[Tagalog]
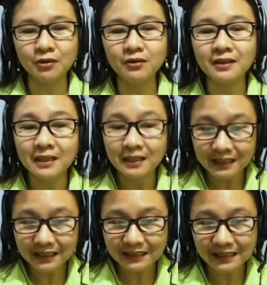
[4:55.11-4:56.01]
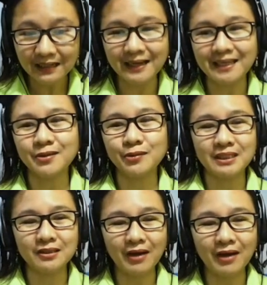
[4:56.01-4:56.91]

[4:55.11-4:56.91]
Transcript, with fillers: yung inilagay ko dito.